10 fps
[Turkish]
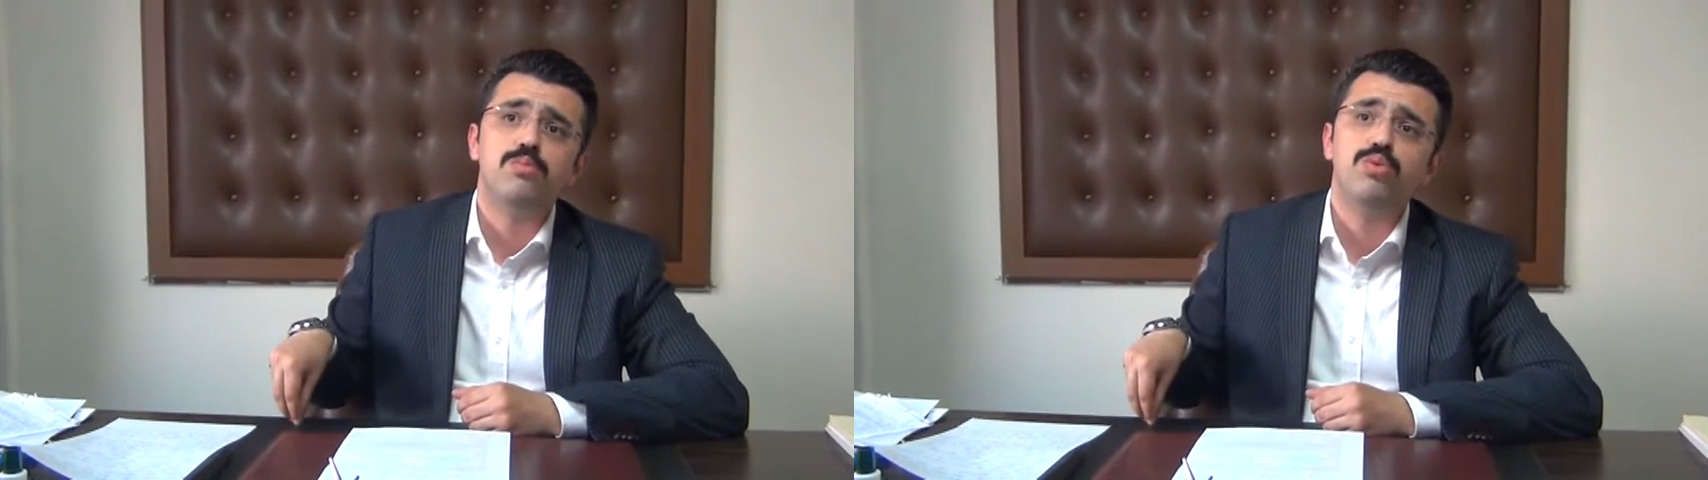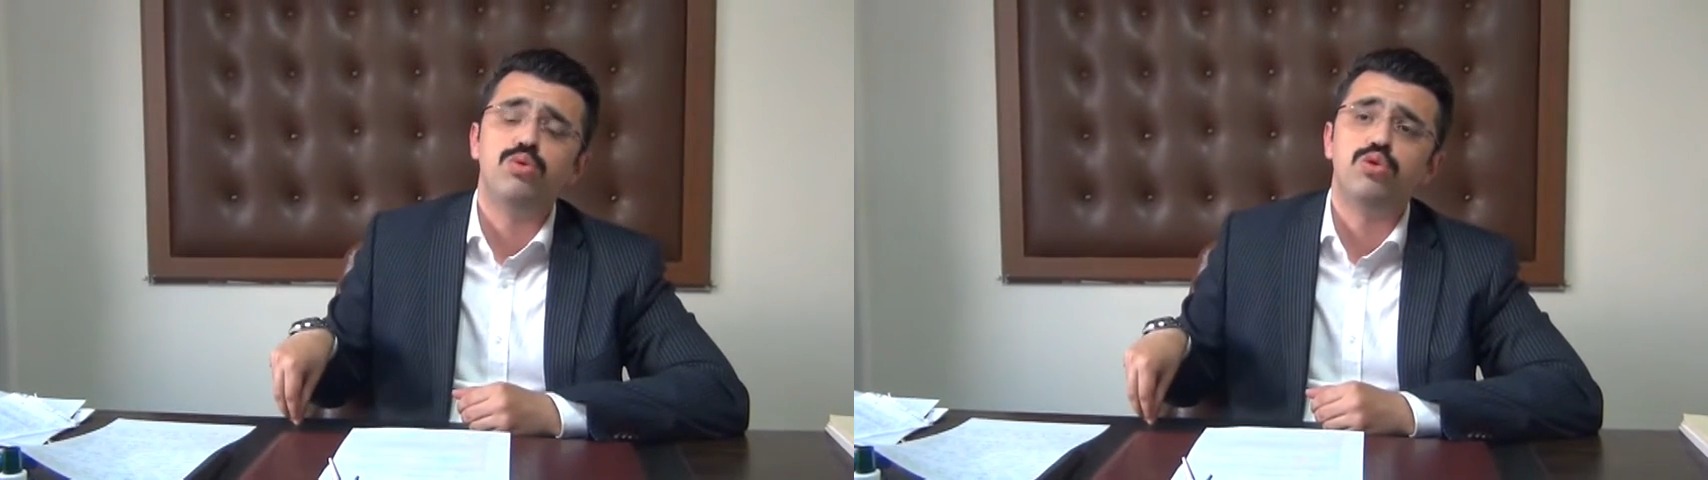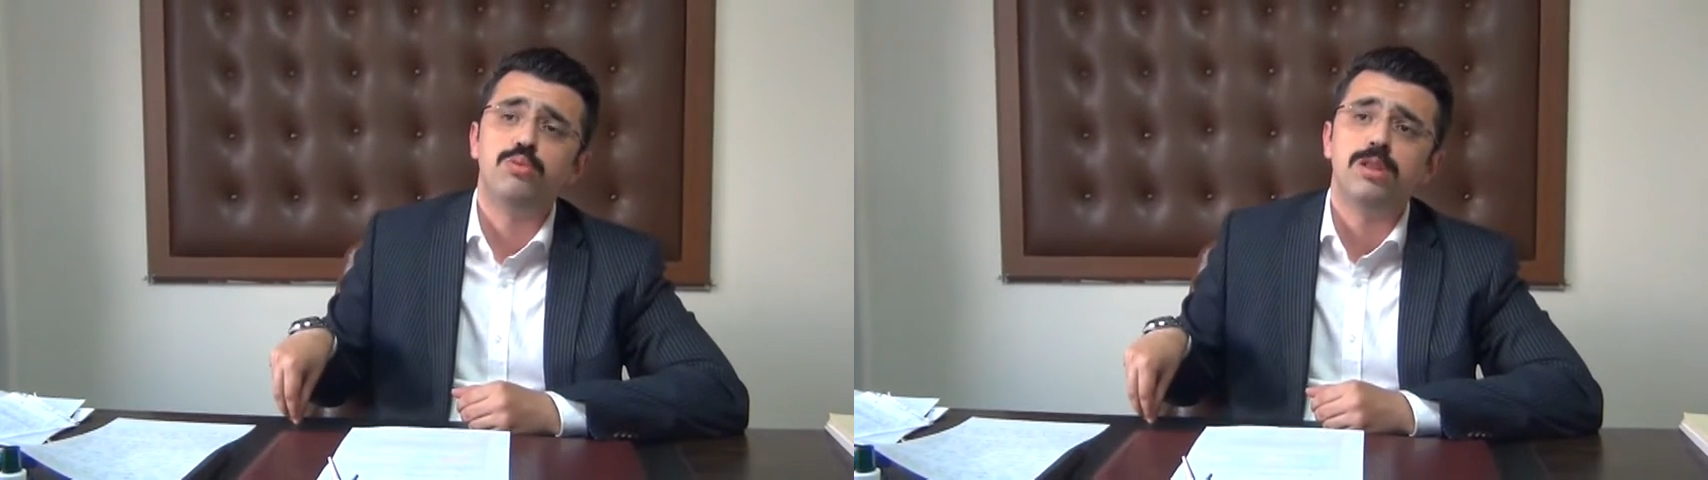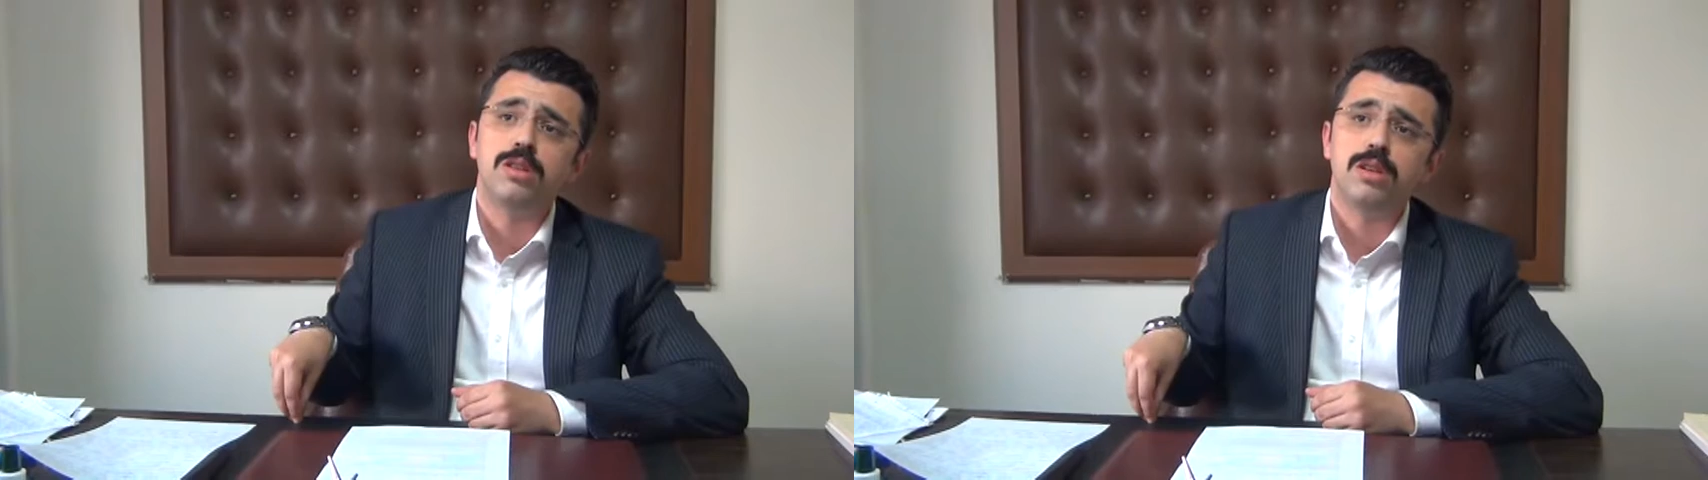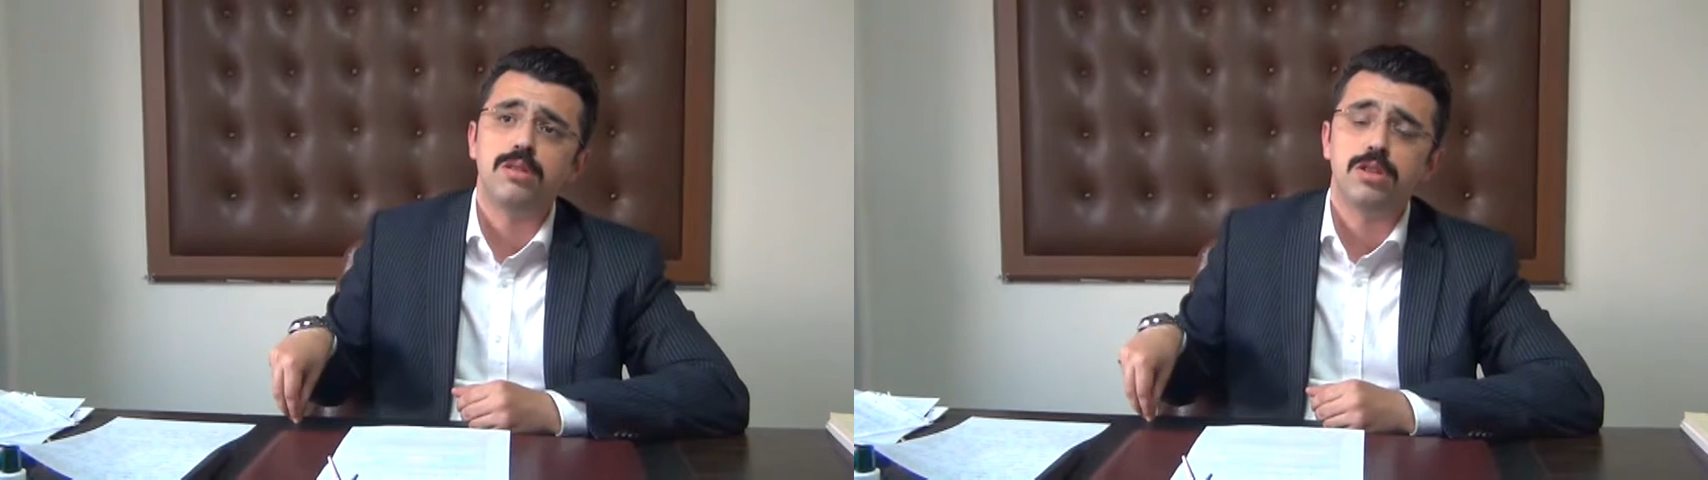bu
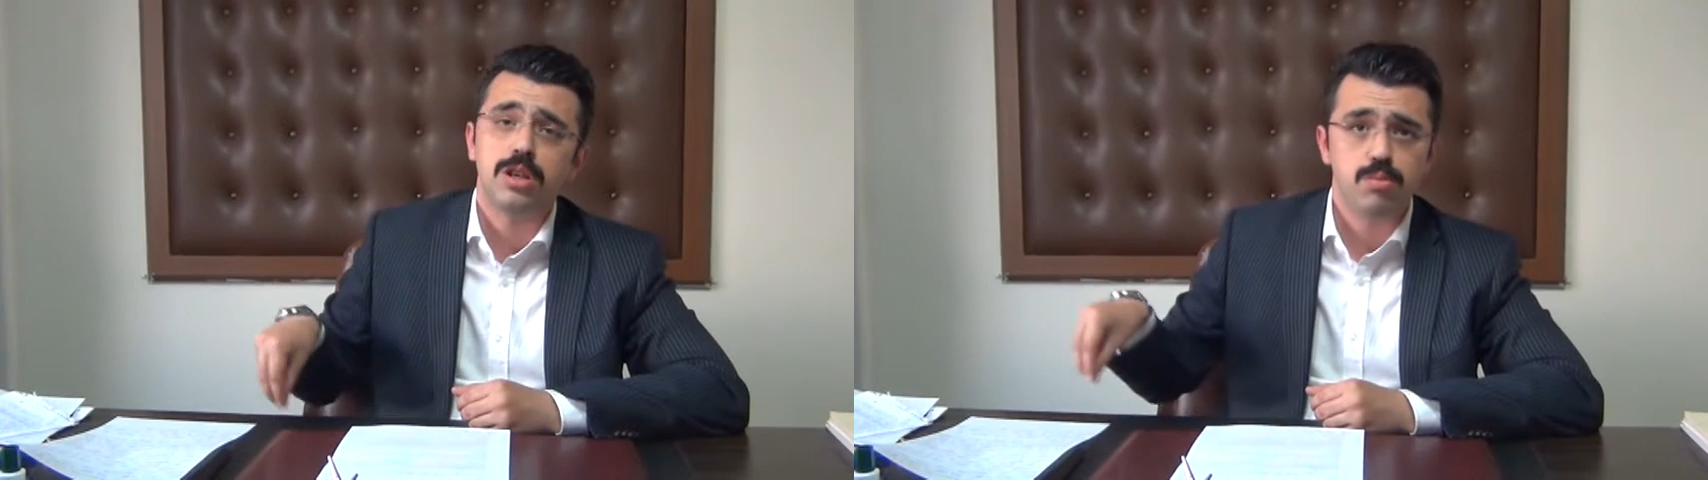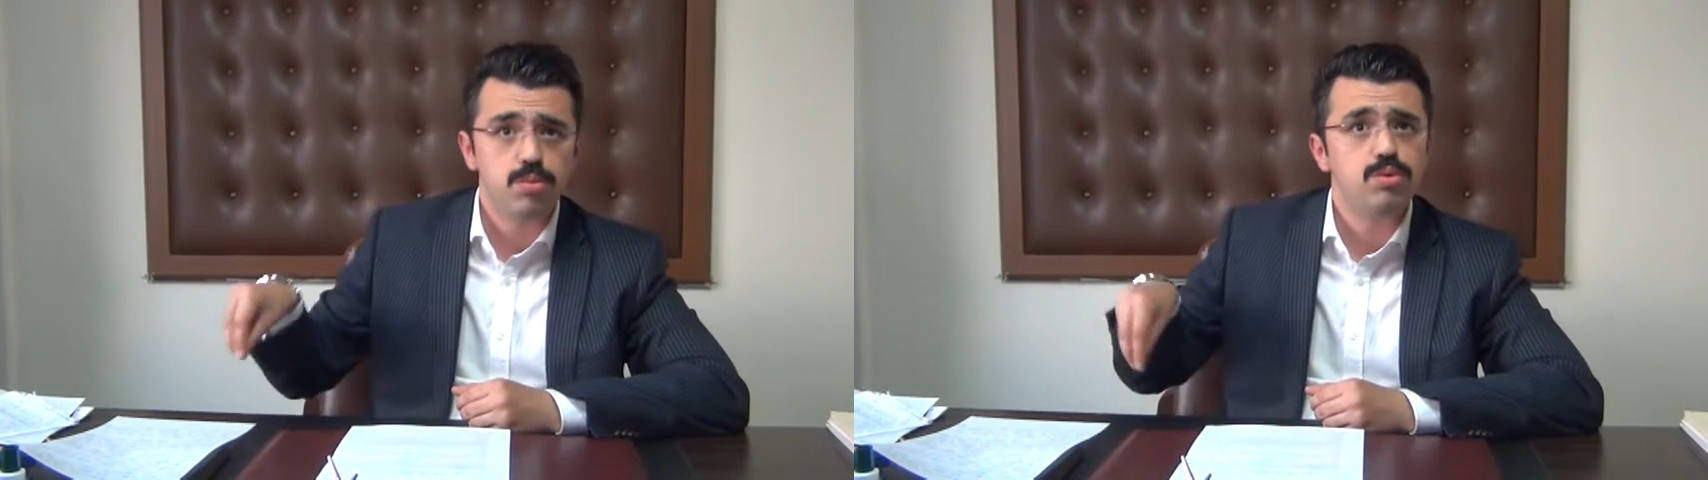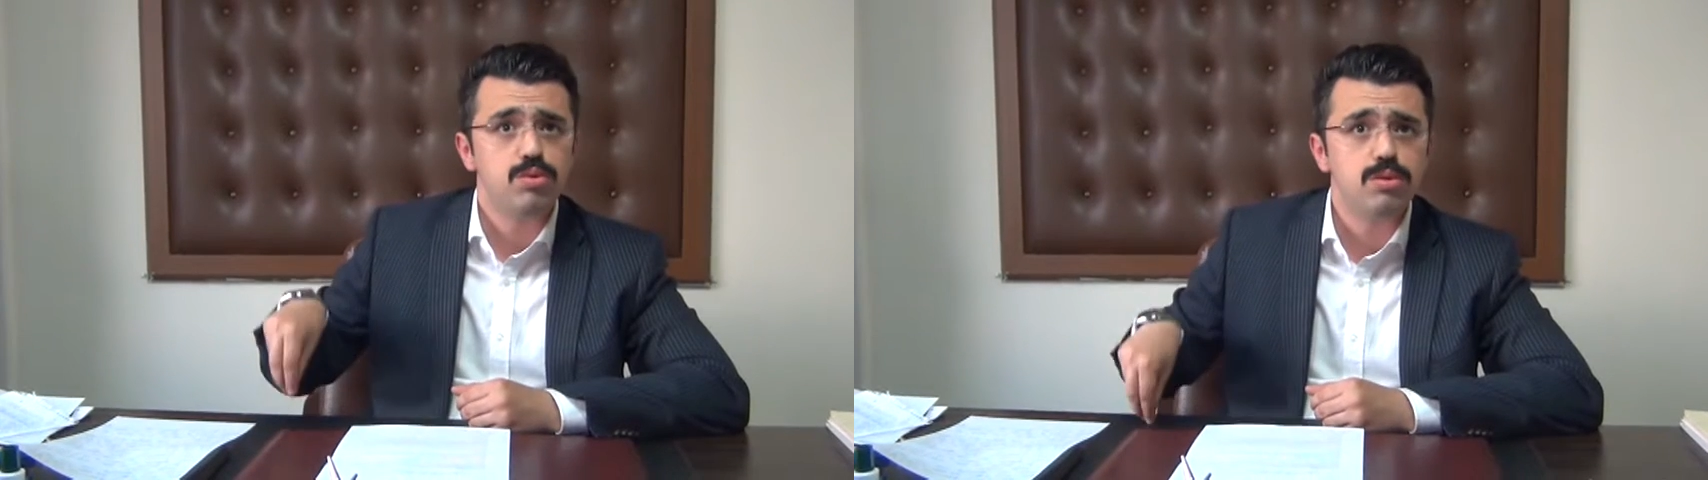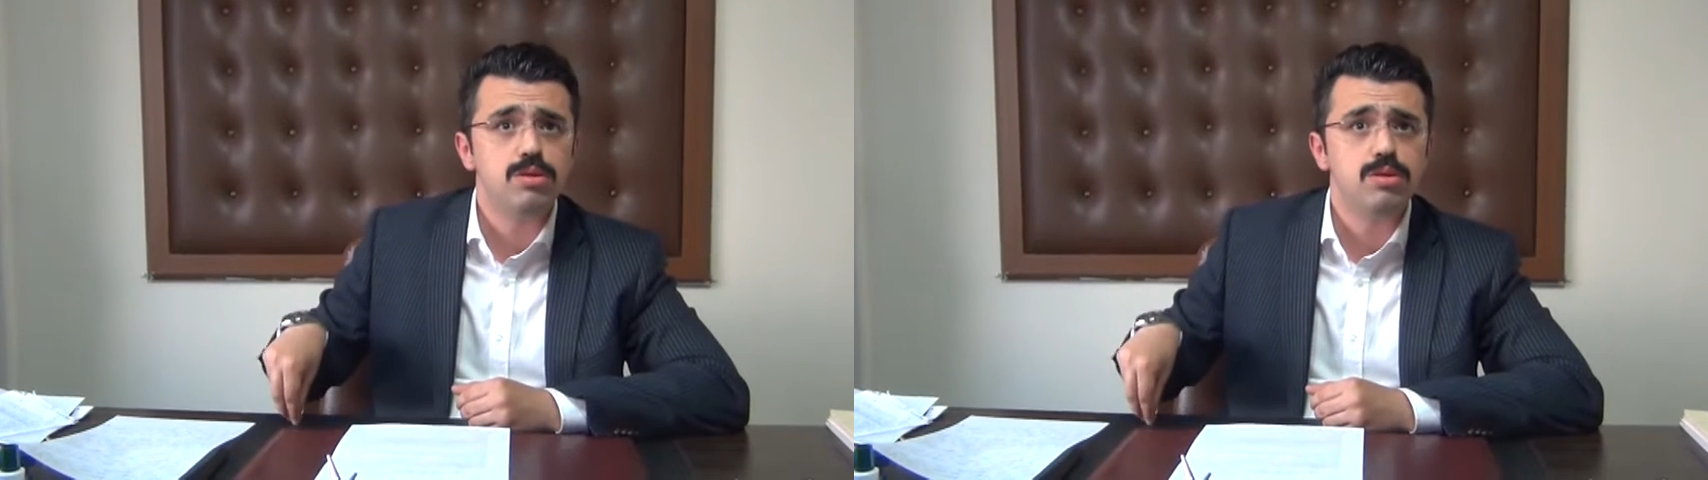hükümeti, şey bu e,